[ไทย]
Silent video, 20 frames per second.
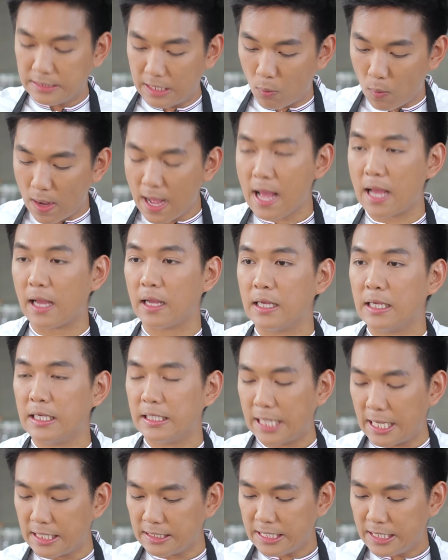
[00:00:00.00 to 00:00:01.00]
แต่ว่า
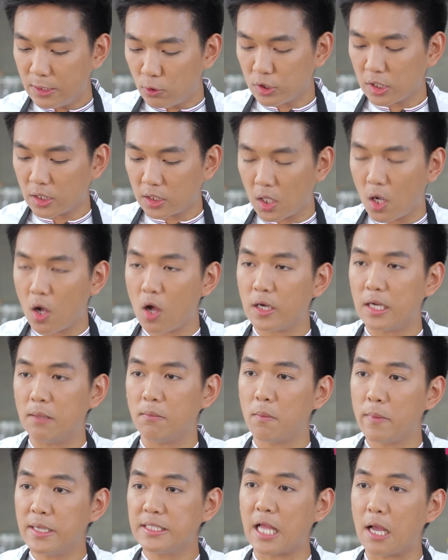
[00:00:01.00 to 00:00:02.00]
การตีด้วยตะกร้อเนี่ย
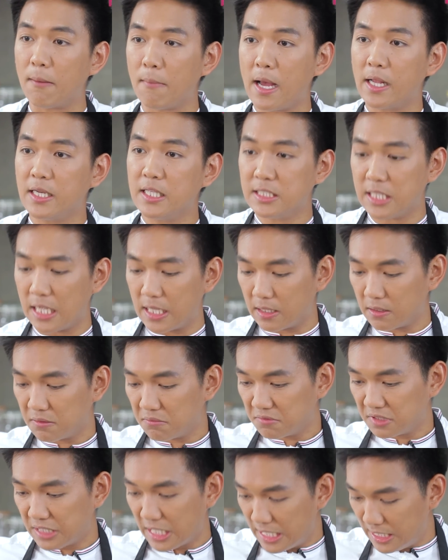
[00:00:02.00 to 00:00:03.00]
มันไม่สามารถที่จะ
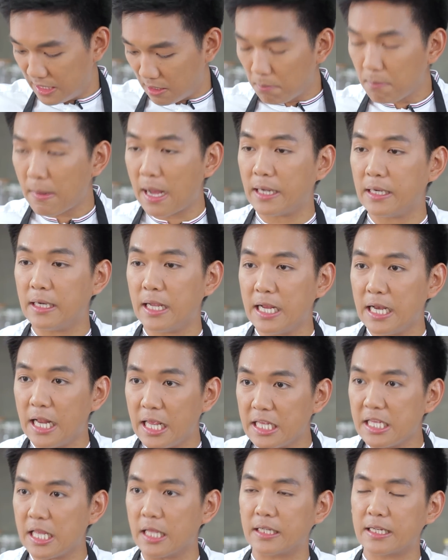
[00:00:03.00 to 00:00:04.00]
ตีน้ำมันให้
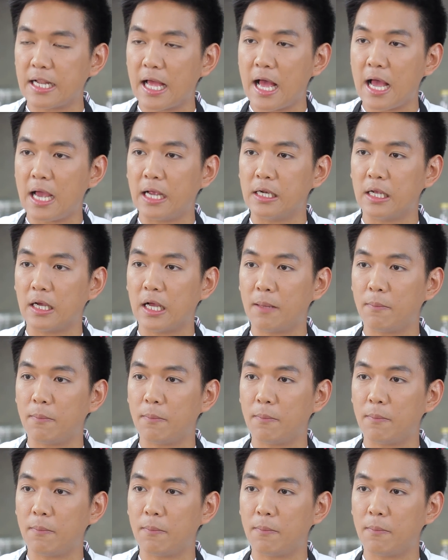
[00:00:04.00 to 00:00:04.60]
ละเอียดได้นะ